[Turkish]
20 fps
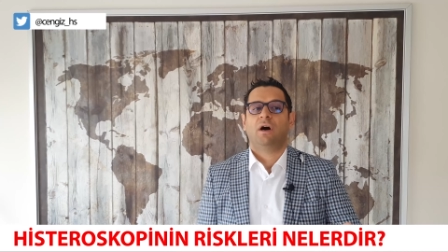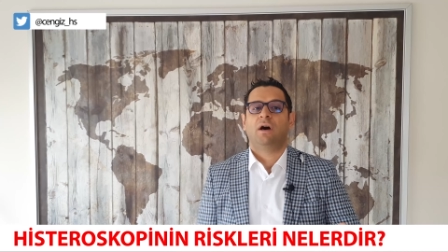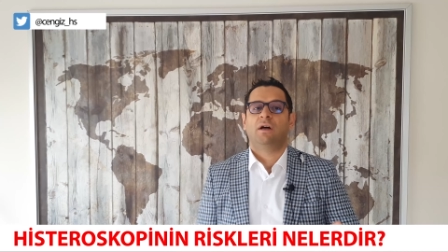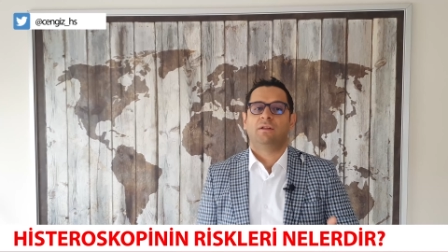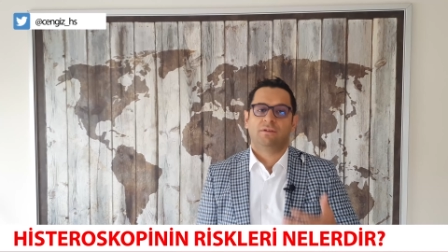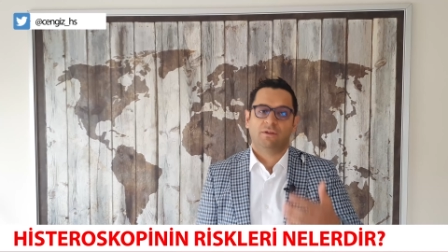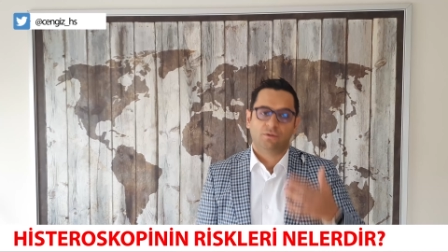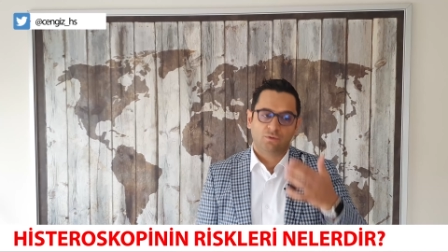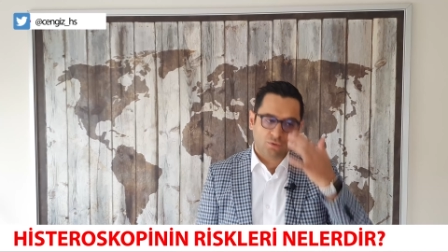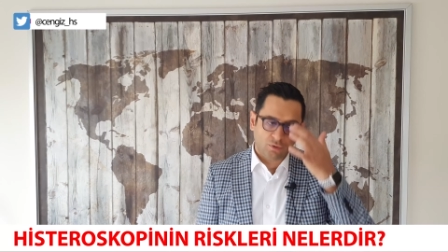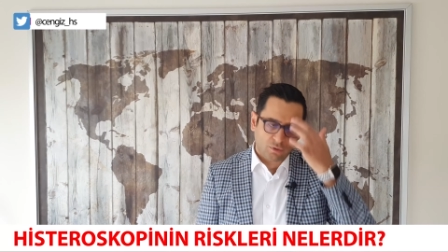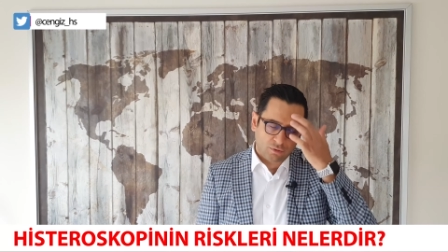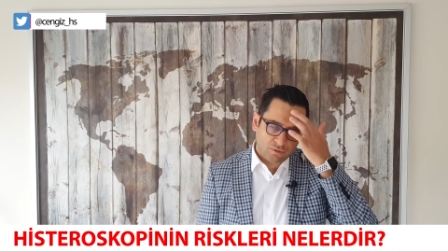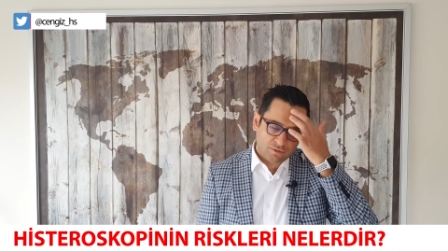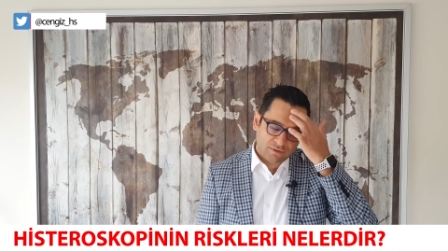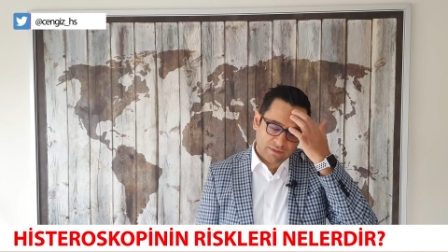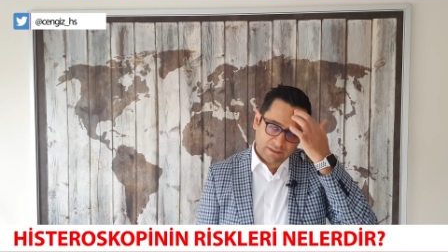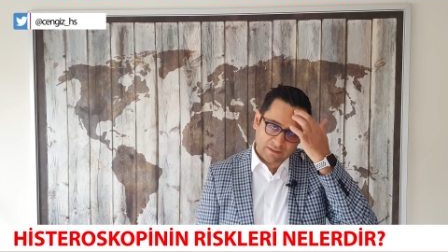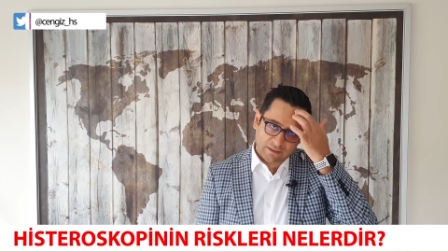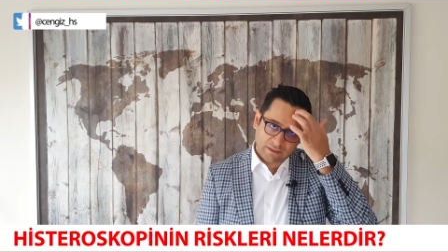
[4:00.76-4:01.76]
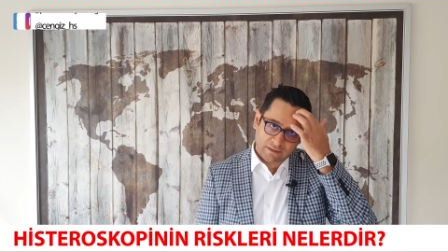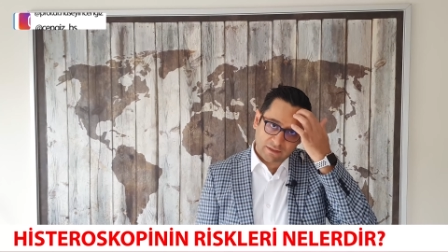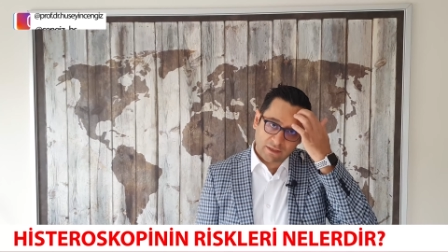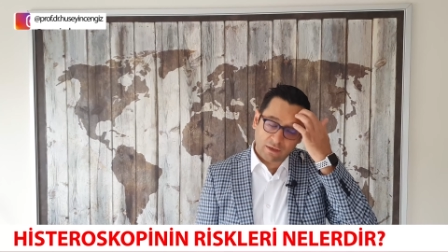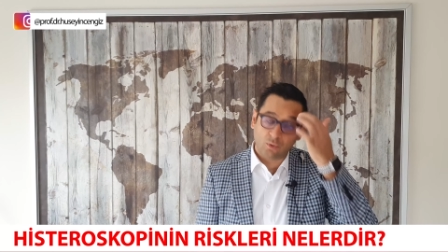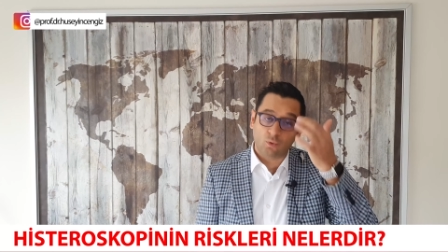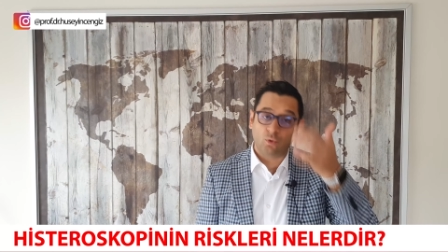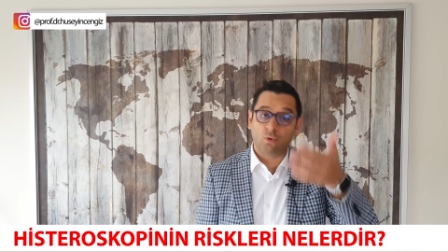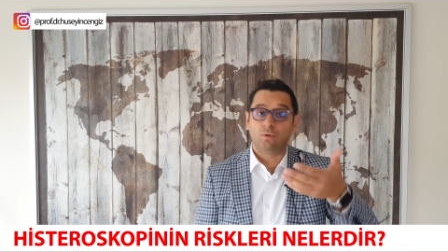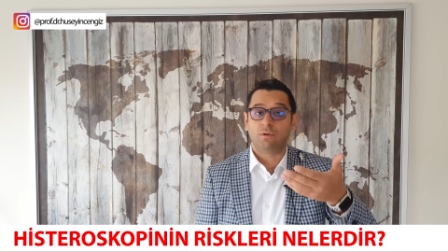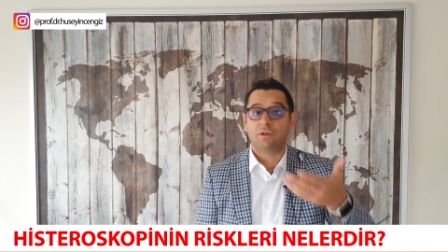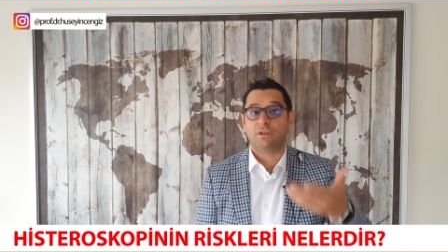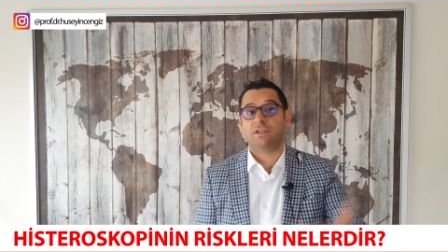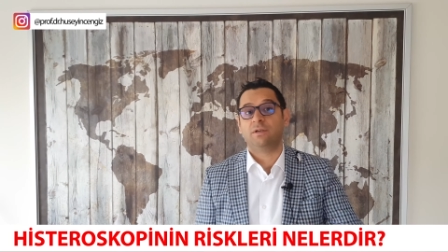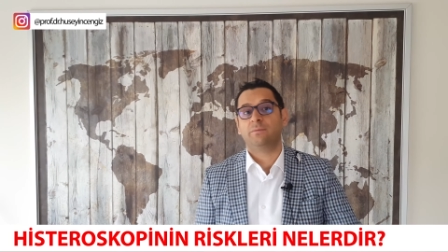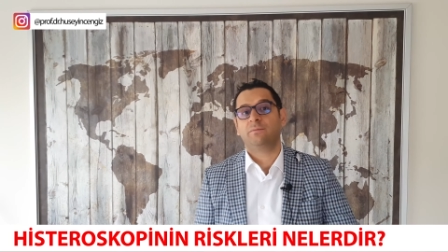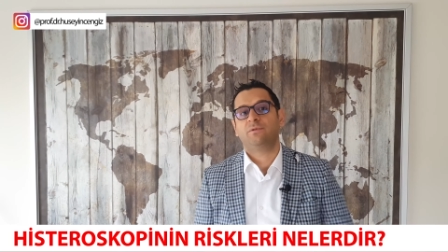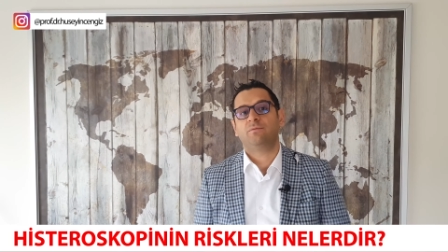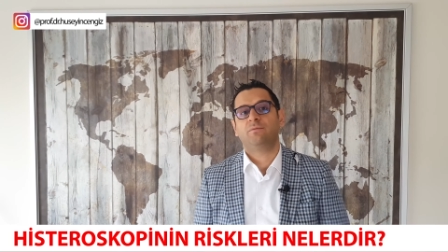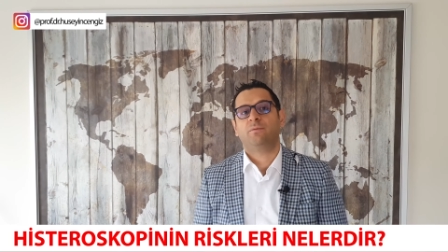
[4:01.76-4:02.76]
anlatıyoruz. Sıklıkla
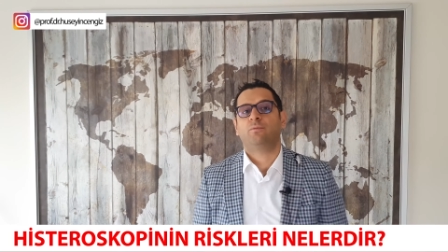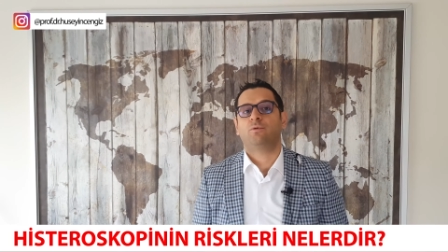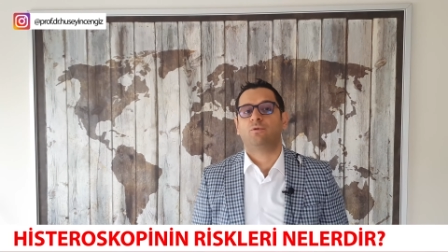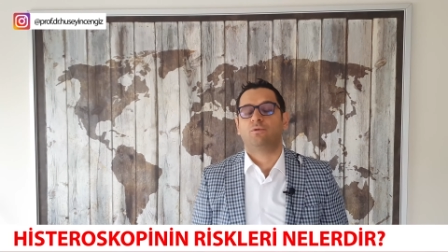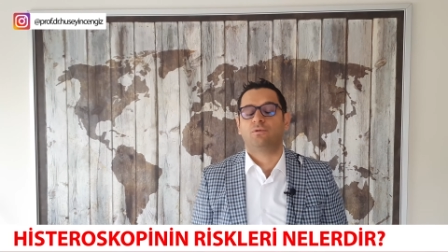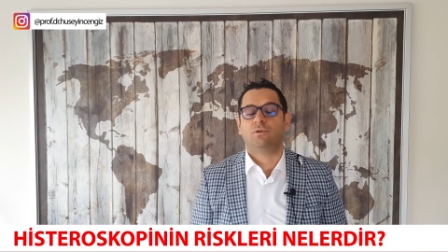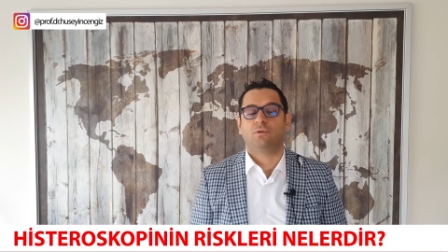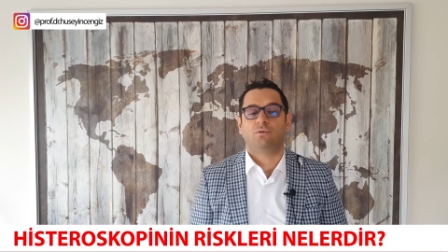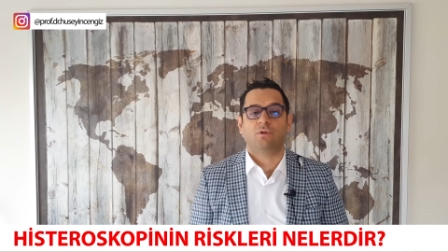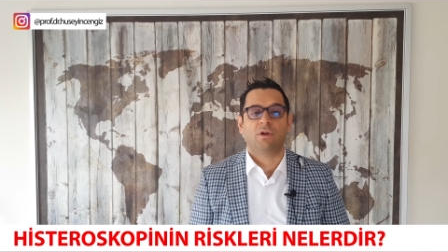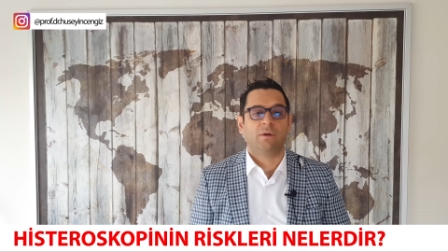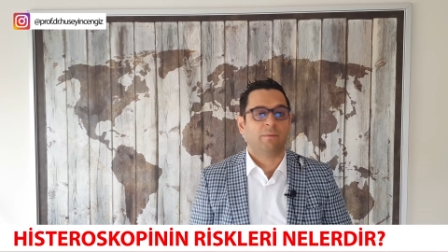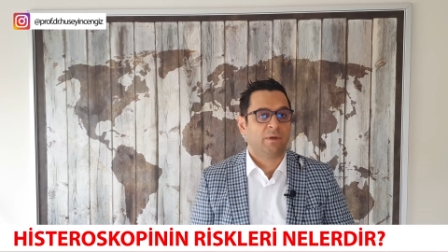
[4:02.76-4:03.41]
uyguladığımız bir prosedür.